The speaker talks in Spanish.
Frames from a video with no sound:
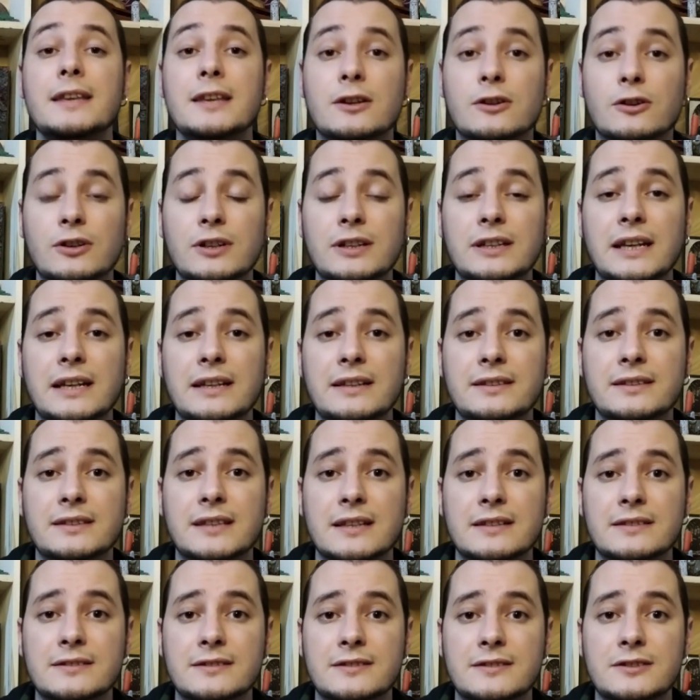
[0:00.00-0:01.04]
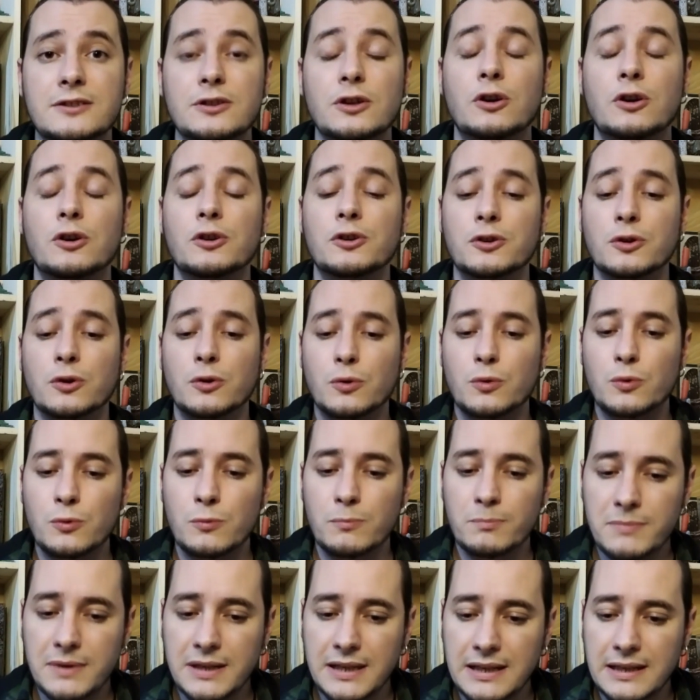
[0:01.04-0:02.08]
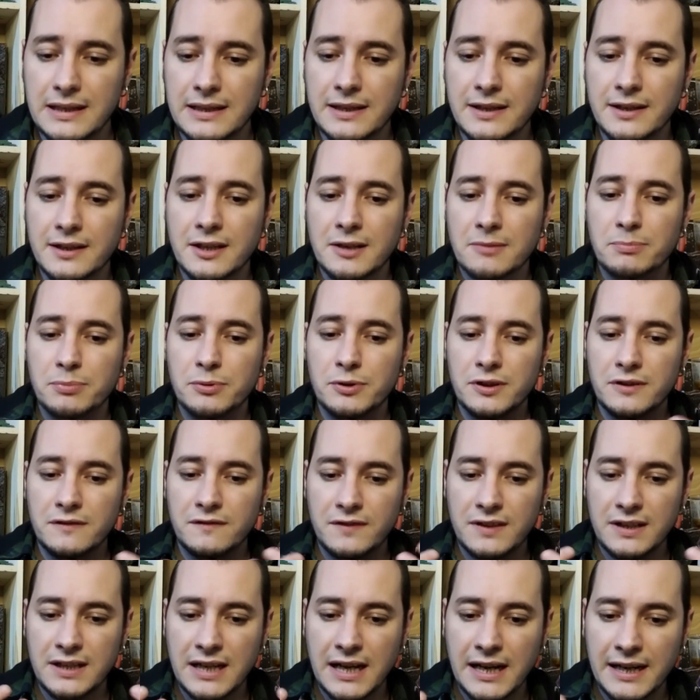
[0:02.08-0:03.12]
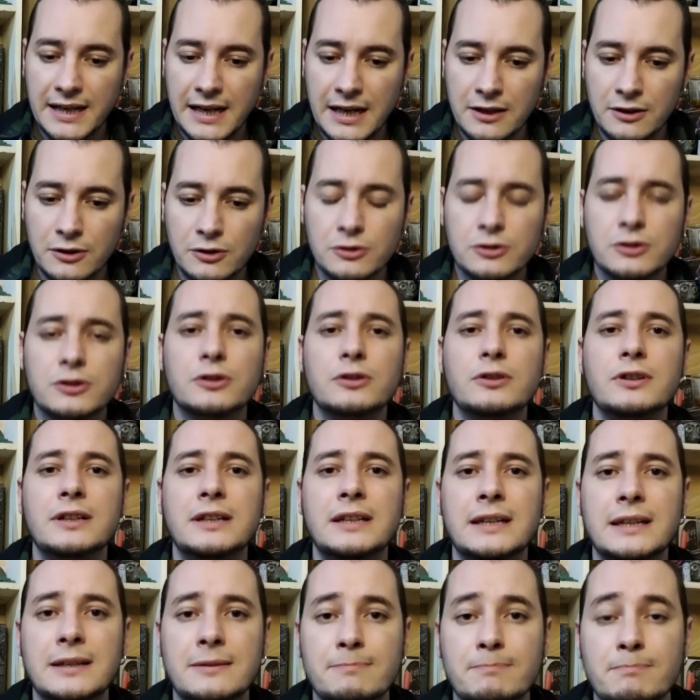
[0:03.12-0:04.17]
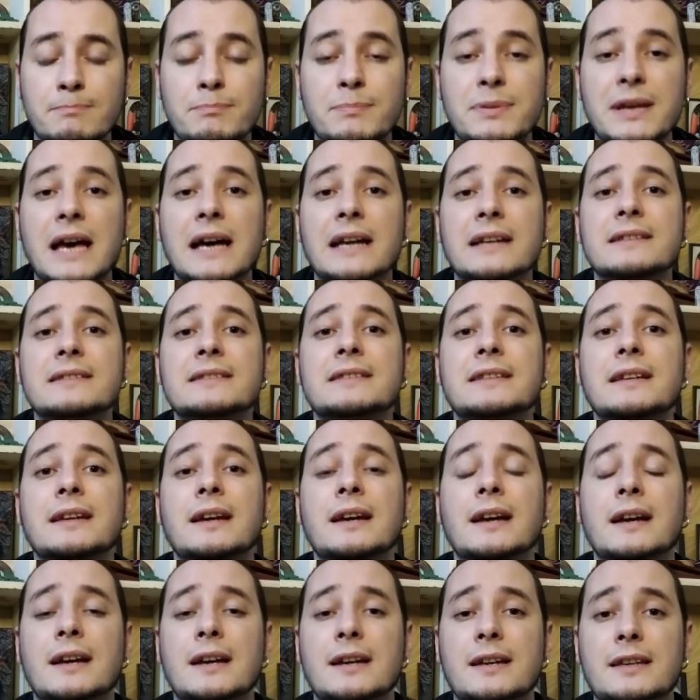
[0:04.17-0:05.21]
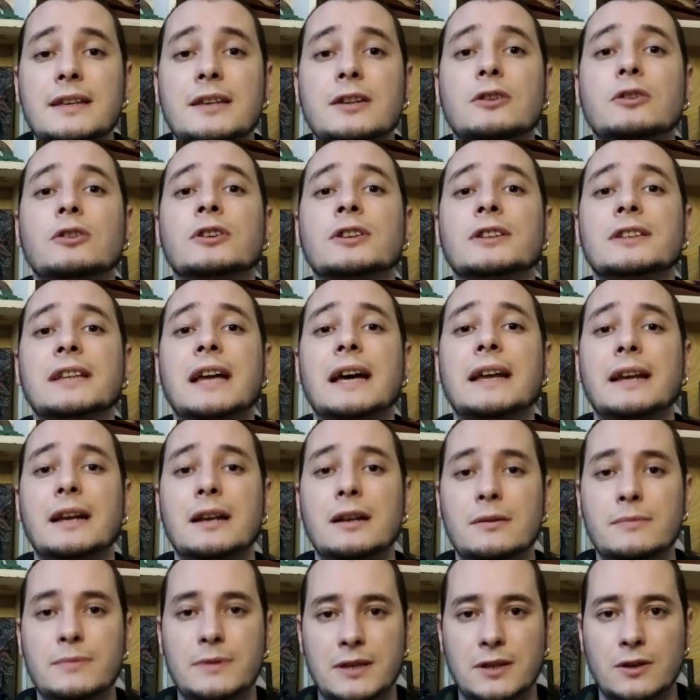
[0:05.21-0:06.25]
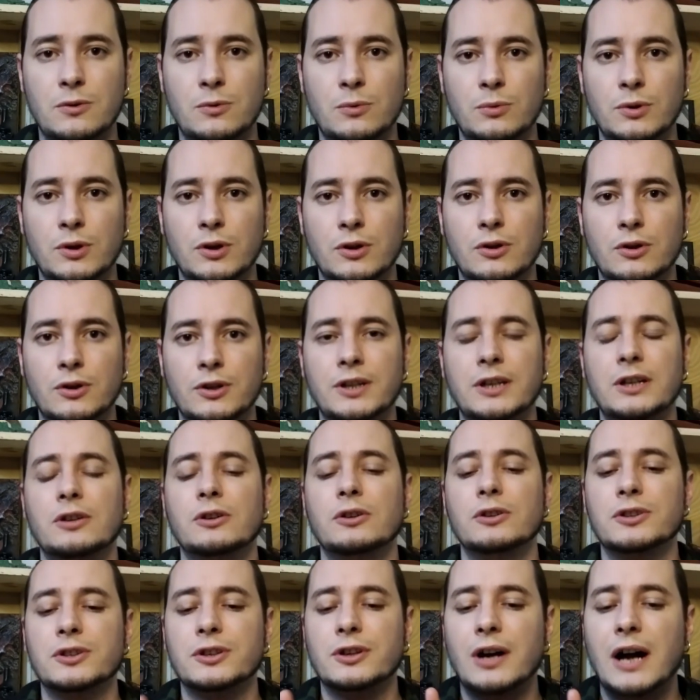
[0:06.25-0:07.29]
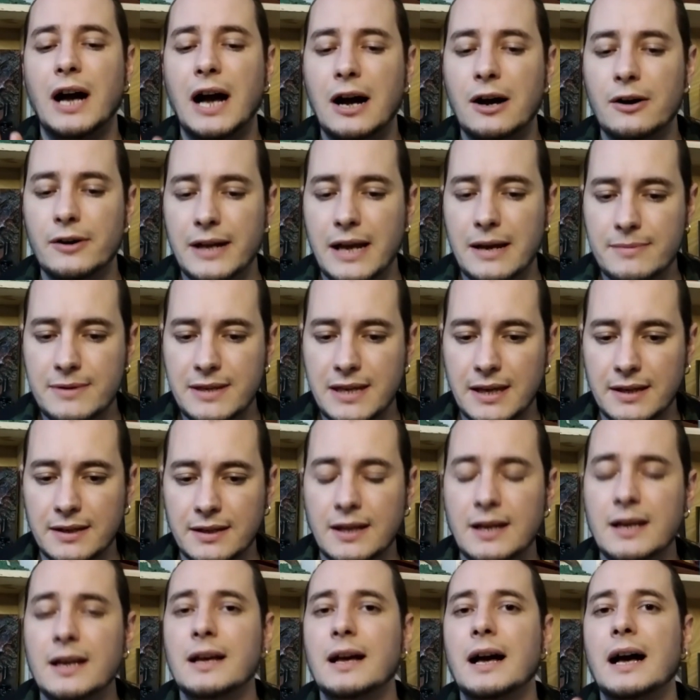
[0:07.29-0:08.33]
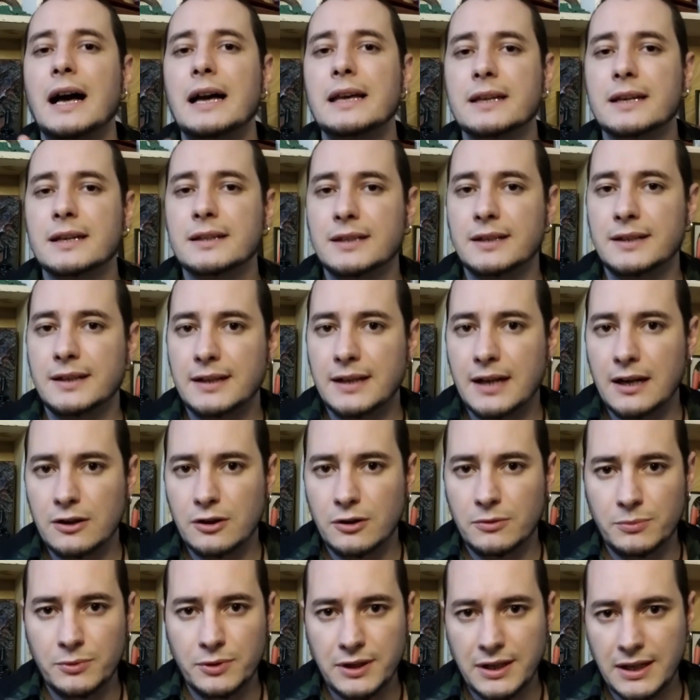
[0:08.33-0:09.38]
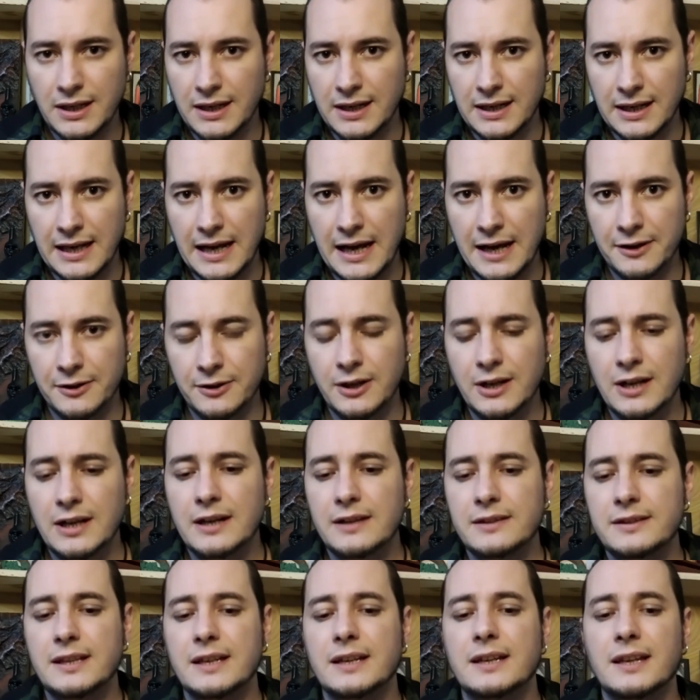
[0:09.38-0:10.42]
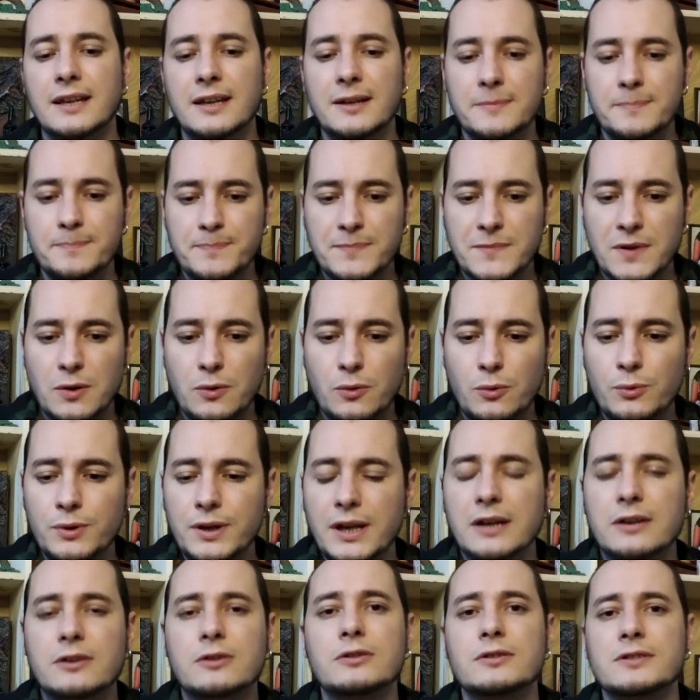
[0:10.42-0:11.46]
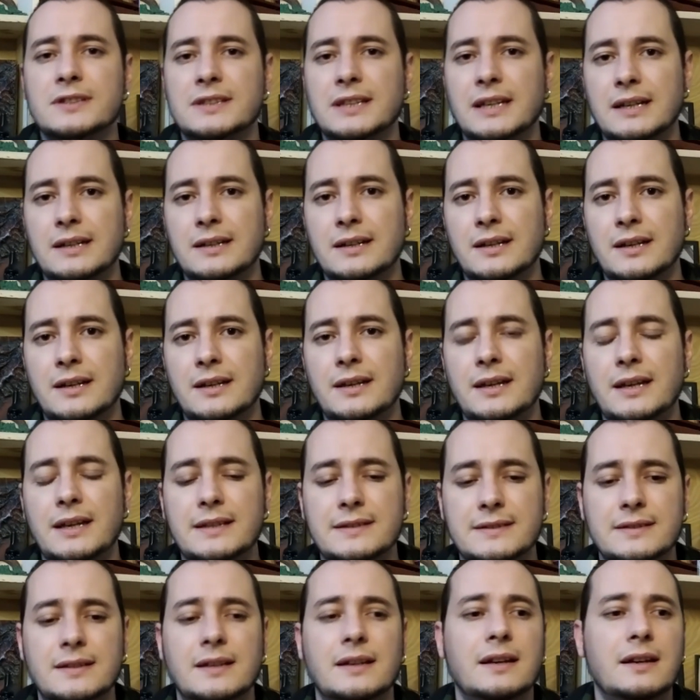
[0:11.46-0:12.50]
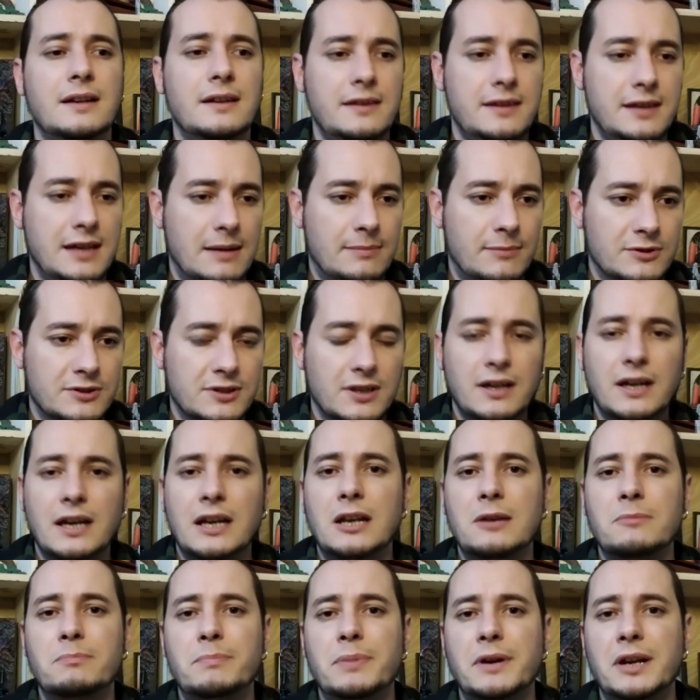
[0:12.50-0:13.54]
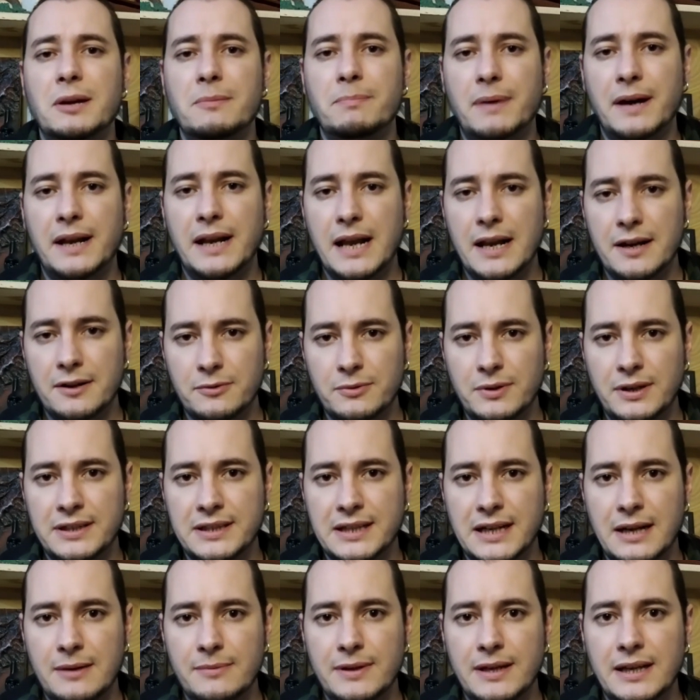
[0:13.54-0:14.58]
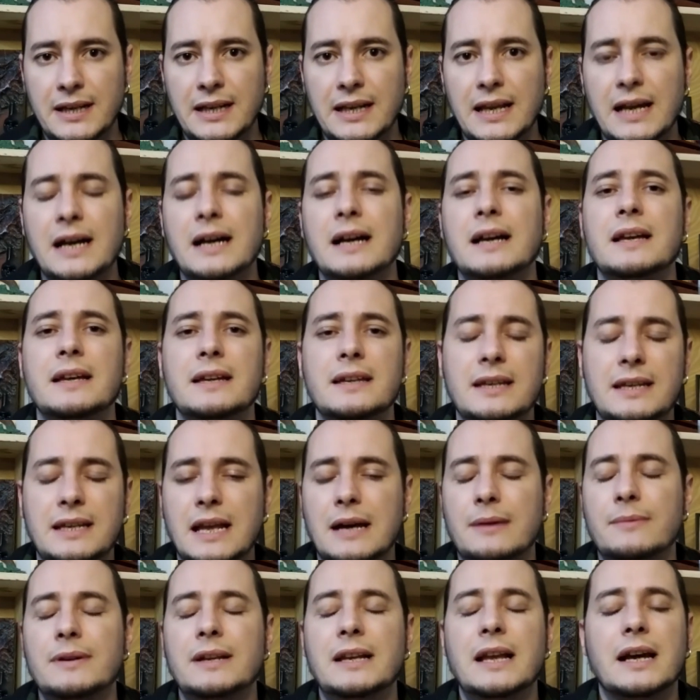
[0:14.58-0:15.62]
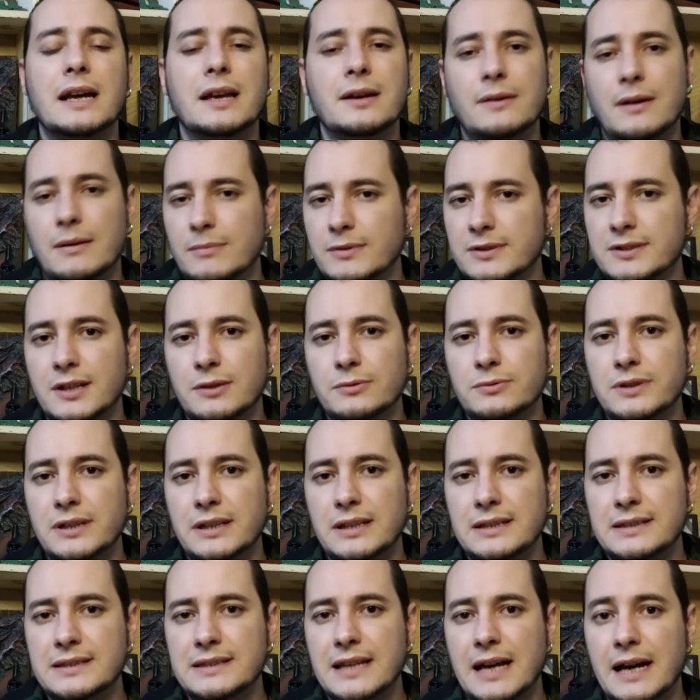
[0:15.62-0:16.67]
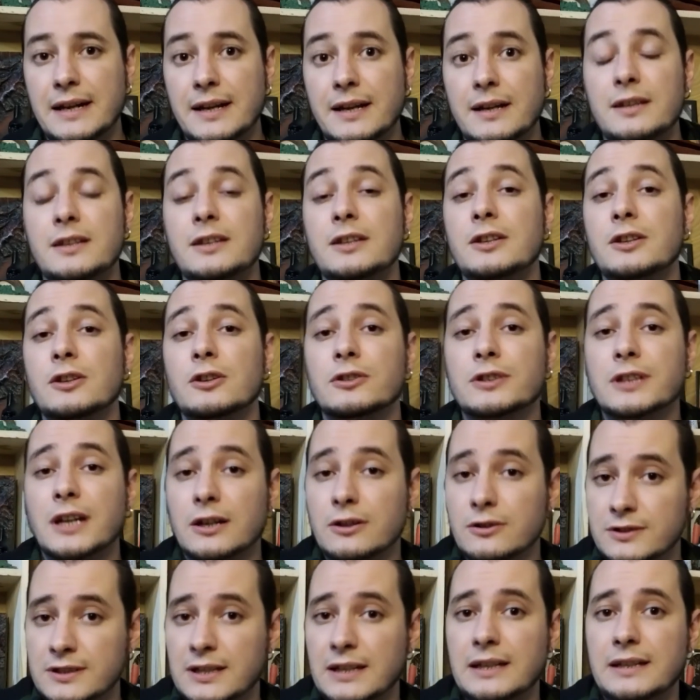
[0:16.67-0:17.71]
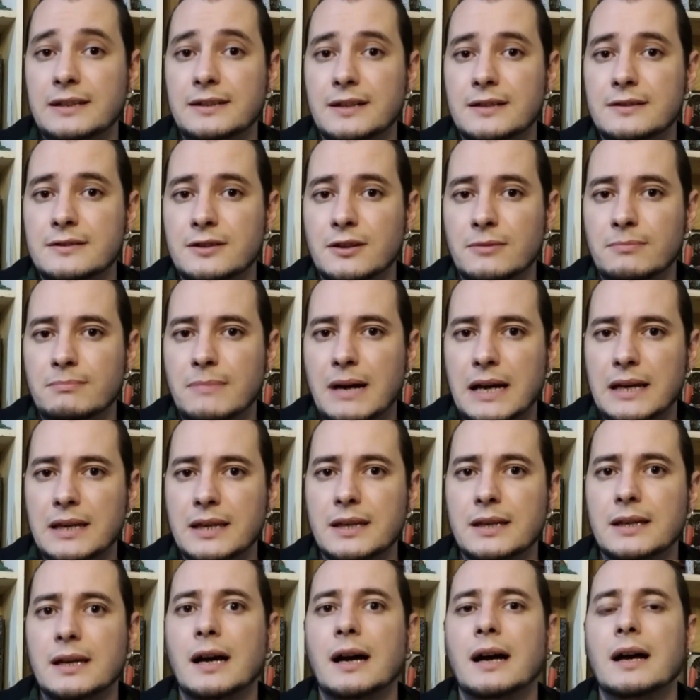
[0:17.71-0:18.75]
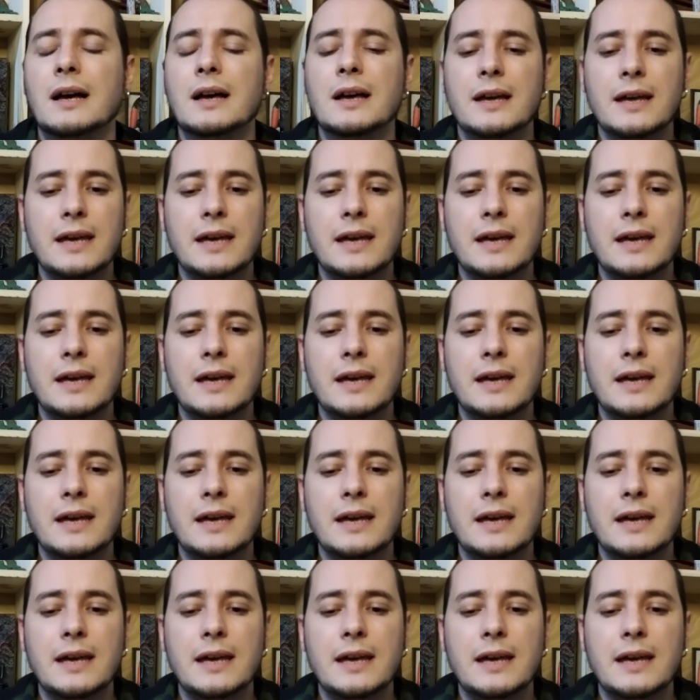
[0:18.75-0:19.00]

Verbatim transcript: y con la intención humilde de purificar al otro y limpiarse y cortar el vínculo con el otro. Ahora bien, hay que tener algo muy en claro de que una cosa es digamos, el preparar nuestra vela y la vela que vamos a utilizar y otra cosa es la intención mágica.